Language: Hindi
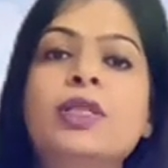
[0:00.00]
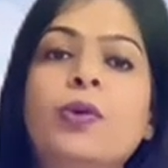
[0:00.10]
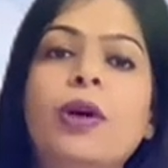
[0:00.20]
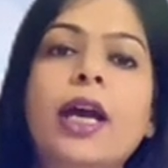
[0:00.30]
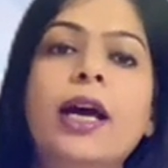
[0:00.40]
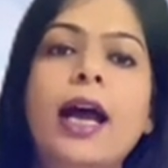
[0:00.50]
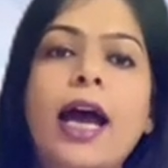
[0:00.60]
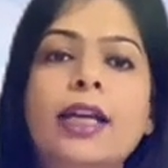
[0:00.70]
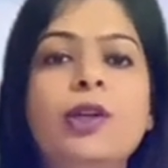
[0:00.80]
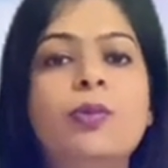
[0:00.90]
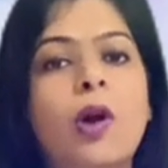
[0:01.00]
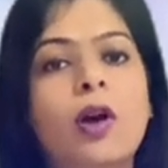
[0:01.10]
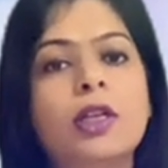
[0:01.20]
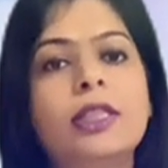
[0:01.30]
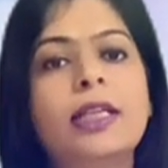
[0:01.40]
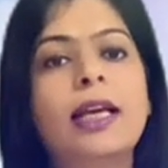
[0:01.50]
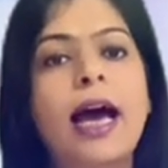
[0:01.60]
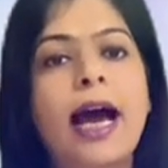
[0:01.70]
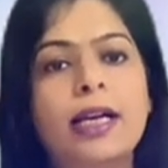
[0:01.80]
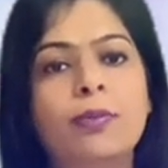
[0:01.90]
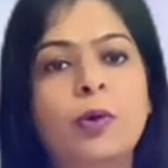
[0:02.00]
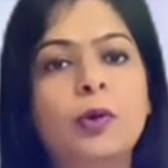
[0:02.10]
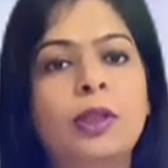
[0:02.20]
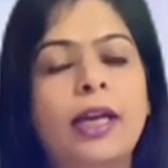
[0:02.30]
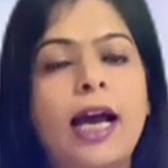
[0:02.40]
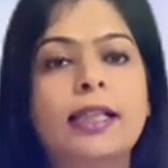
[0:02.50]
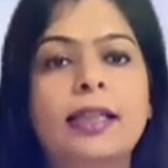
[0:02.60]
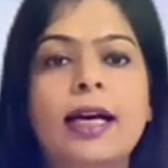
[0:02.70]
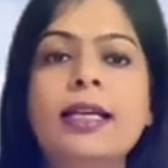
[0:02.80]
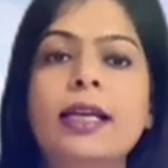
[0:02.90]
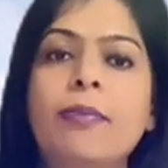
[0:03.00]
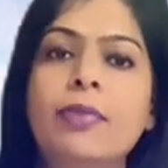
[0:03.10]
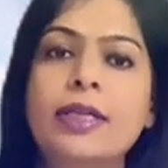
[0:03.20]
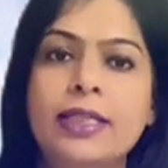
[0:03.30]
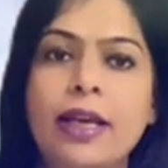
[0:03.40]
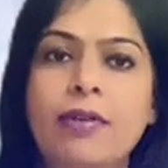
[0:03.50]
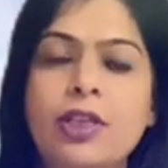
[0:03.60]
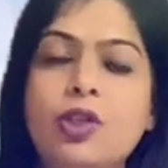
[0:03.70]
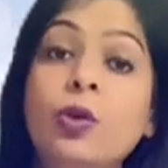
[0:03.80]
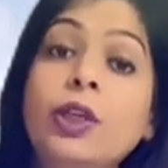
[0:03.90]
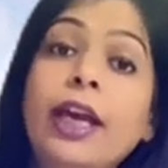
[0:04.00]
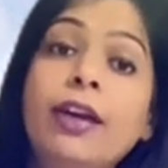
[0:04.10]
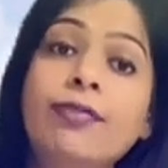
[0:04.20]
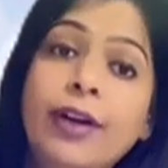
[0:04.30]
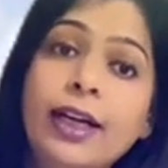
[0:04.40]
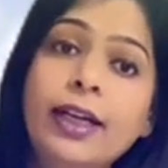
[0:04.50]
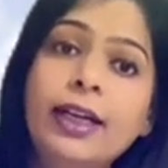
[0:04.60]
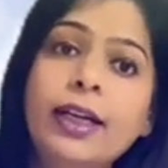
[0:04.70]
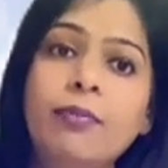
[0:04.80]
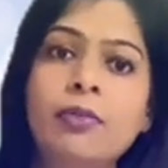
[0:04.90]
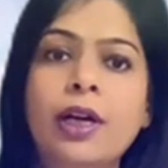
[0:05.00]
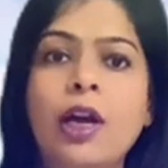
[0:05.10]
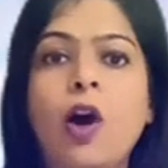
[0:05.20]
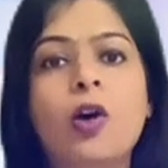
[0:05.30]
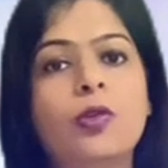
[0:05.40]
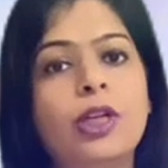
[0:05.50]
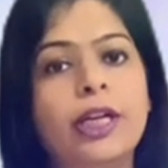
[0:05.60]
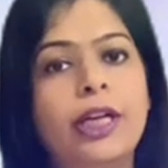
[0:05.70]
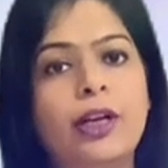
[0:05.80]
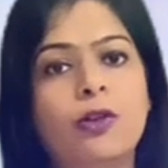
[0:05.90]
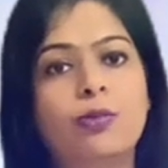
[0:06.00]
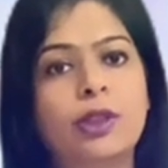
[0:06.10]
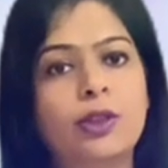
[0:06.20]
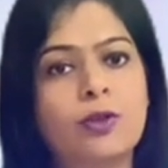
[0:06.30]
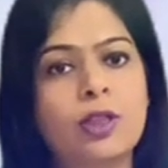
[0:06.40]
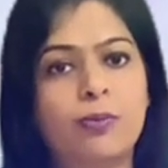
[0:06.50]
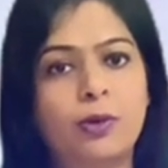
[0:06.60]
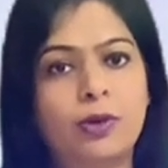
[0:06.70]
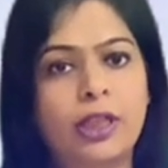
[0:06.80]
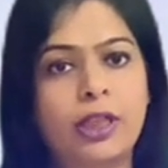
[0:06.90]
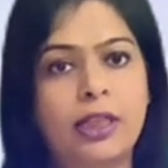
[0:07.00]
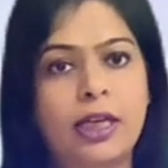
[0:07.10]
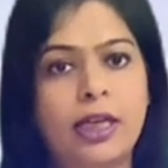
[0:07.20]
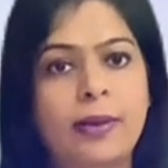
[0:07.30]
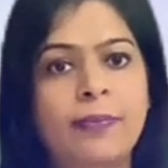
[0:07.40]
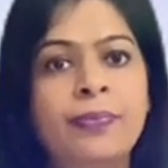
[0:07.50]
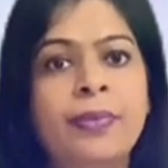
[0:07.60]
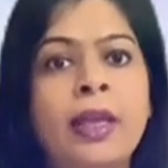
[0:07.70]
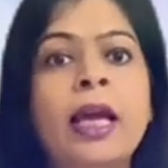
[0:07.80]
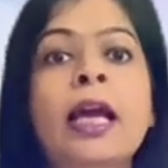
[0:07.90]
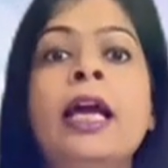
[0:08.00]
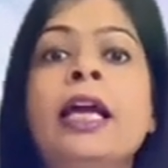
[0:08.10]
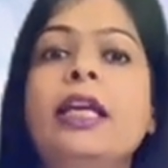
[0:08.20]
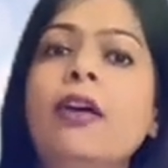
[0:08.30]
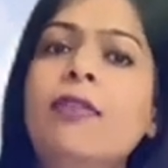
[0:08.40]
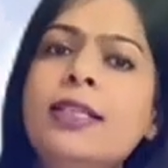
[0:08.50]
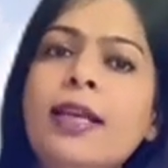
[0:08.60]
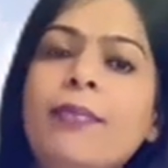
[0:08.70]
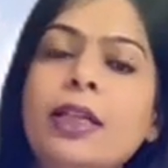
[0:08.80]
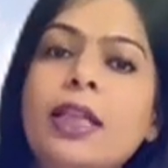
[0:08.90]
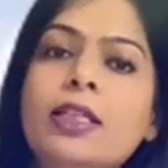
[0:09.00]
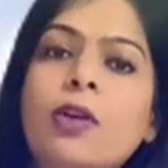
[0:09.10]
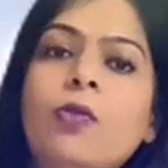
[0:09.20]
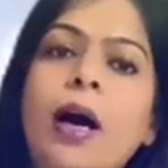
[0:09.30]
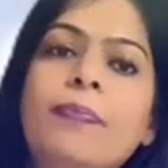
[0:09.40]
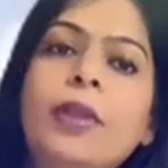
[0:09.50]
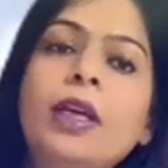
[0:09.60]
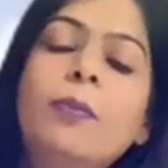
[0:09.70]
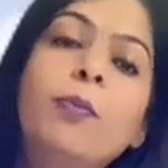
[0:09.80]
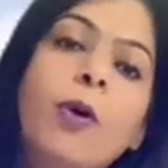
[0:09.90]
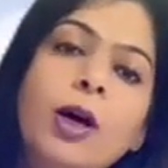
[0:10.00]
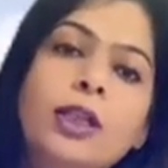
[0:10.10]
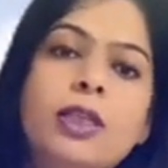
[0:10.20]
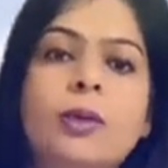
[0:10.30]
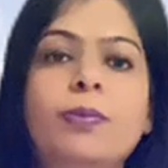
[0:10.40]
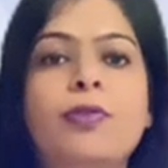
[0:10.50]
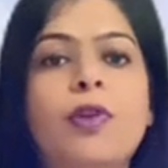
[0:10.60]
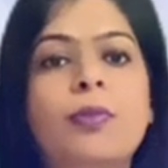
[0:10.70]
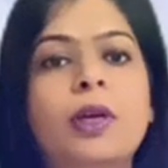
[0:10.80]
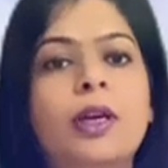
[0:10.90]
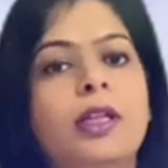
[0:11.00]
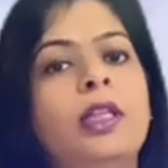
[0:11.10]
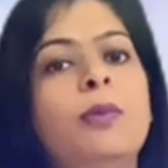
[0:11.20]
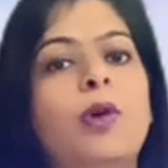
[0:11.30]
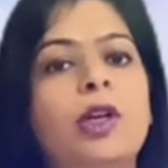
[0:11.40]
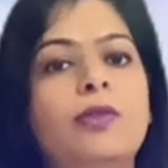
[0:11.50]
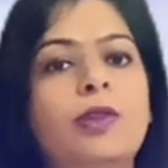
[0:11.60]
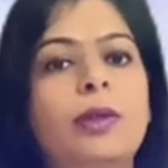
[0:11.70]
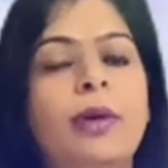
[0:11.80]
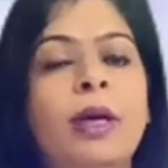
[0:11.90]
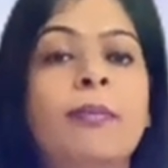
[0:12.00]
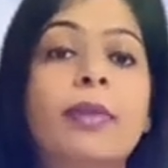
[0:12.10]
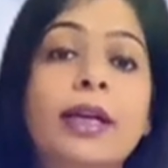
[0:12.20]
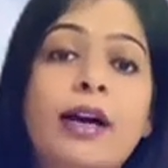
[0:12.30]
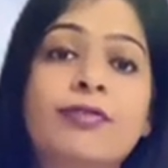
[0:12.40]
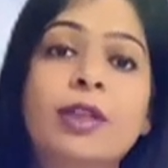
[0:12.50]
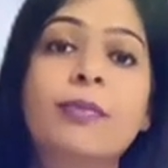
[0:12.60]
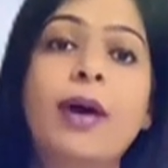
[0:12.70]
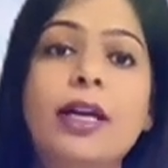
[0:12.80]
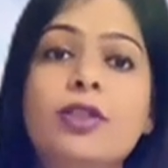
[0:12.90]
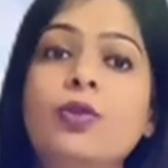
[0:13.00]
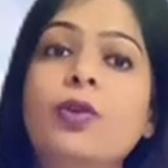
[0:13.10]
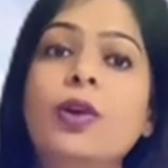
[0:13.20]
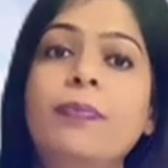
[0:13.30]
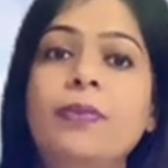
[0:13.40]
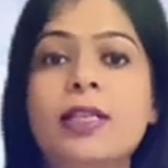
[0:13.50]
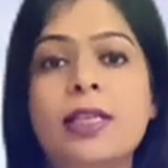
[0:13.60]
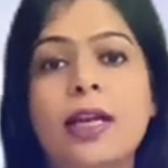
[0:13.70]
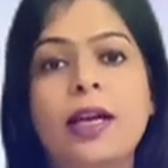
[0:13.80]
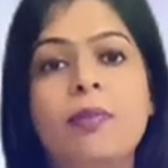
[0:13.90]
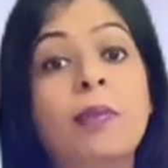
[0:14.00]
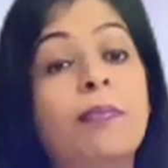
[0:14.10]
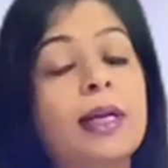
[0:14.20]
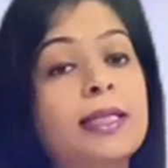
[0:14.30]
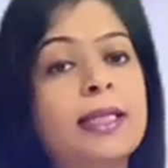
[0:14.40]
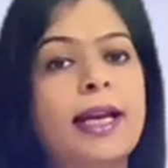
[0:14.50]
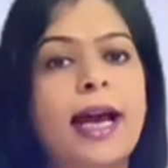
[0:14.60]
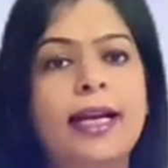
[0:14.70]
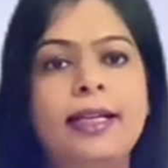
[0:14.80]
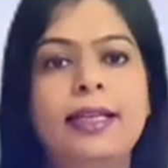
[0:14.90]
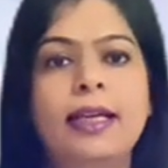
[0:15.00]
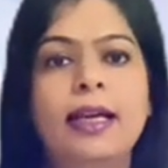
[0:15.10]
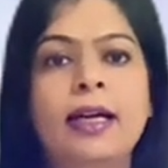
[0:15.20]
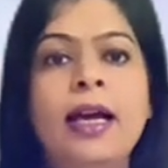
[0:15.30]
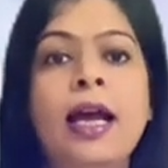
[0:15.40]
ऐश्वर्या राय न्यूमरोलॉजिकल एड अप हो के आता है नंबर सेवन जो कि एक फ्रेंडली नंबर है और उनकी डेट ऑफ बर्थ को सपोर्ट देता है यह वह समय था जब वो अपने लिए बहुत अच्छा परफॉर्म कर रही थी बॉलीवुड में बट आफ्टर मैरिज उन्होंने अपने सरने में बच्चन ऐड किया